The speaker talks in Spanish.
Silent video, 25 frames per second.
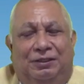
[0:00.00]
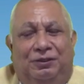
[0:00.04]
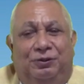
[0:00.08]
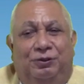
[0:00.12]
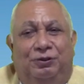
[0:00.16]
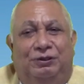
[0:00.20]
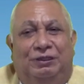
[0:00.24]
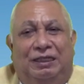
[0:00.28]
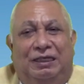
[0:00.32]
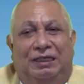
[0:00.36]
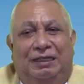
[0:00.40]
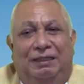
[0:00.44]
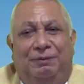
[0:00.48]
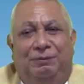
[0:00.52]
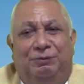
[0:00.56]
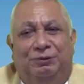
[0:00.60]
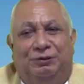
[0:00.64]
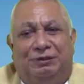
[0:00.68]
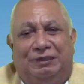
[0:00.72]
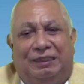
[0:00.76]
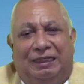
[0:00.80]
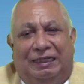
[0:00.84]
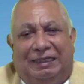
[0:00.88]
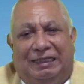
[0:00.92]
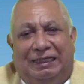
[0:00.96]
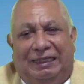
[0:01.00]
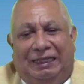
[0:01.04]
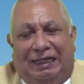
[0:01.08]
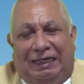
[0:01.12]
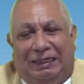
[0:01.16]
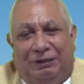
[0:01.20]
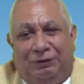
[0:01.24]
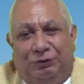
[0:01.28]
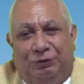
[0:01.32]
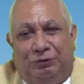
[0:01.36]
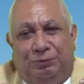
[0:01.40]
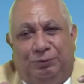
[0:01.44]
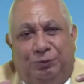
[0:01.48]
No tenemos que
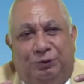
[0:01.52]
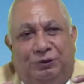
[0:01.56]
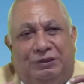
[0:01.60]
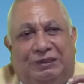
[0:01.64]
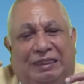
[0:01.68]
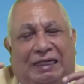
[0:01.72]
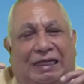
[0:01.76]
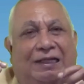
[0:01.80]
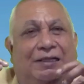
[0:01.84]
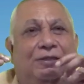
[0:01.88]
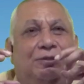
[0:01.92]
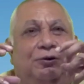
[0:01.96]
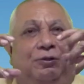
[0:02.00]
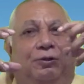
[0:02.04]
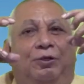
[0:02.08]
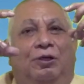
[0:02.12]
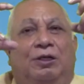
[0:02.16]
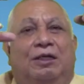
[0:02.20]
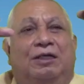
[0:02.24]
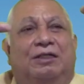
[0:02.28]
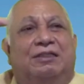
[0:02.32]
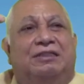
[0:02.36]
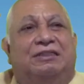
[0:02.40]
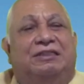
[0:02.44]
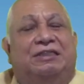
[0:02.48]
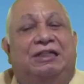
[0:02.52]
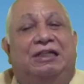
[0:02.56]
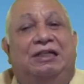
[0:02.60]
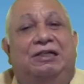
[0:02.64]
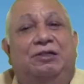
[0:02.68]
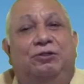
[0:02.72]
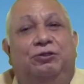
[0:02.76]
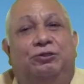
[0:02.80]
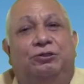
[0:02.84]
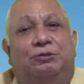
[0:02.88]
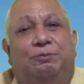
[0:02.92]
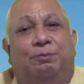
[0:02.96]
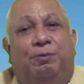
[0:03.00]
quedarnos buscando
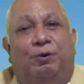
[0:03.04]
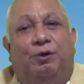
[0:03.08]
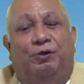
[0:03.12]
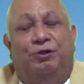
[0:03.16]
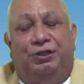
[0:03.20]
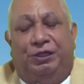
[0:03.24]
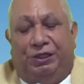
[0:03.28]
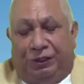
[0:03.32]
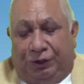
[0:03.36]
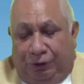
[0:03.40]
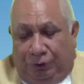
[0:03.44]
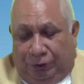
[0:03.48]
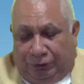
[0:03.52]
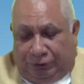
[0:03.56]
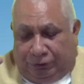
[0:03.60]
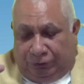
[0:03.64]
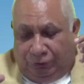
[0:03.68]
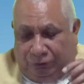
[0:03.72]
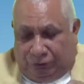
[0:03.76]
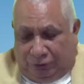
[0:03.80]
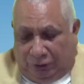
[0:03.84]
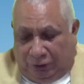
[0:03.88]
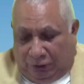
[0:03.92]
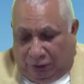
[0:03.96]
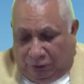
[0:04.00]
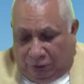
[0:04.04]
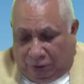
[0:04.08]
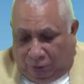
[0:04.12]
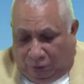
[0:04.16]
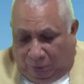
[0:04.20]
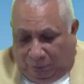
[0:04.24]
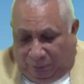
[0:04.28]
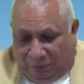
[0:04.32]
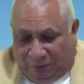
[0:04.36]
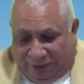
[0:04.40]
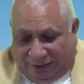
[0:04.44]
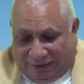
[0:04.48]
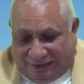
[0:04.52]
signos prodigiosos
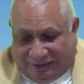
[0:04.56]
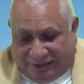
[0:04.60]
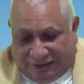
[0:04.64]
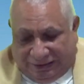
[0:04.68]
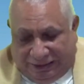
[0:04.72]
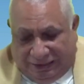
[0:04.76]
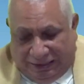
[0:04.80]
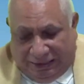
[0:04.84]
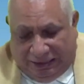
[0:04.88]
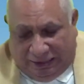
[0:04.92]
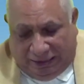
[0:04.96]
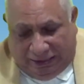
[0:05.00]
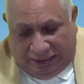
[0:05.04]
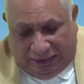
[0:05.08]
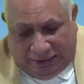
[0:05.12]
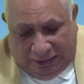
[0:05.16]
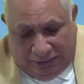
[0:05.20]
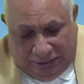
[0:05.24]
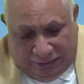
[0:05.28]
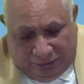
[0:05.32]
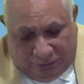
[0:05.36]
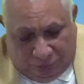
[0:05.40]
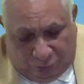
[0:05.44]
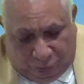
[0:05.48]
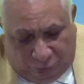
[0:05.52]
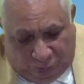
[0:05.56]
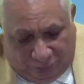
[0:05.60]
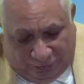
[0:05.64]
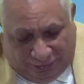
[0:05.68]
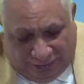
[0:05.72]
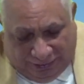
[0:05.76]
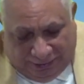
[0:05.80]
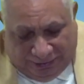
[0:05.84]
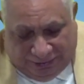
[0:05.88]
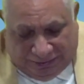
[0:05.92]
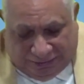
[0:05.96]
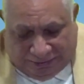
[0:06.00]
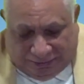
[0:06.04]
como hacía
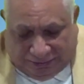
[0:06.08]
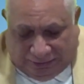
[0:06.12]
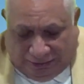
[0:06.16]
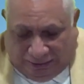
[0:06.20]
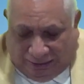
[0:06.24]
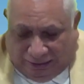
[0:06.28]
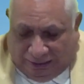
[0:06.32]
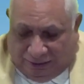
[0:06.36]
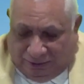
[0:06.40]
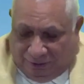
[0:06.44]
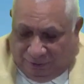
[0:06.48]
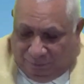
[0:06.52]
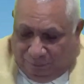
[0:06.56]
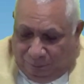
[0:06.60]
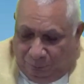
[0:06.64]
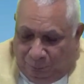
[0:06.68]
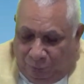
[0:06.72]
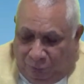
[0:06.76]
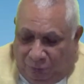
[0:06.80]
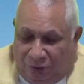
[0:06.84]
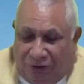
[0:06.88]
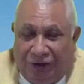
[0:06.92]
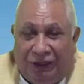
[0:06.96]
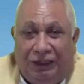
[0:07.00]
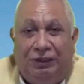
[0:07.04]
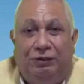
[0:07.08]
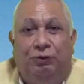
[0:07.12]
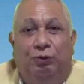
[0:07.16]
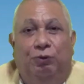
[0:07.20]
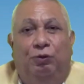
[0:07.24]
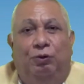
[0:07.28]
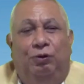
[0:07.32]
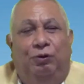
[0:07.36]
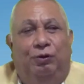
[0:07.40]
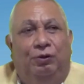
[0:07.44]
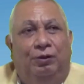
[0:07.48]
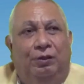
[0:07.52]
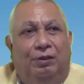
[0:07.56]
toda esta
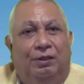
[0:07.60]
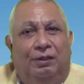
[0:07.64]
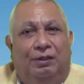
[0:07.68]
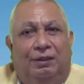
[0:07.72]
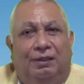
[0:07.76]
multitud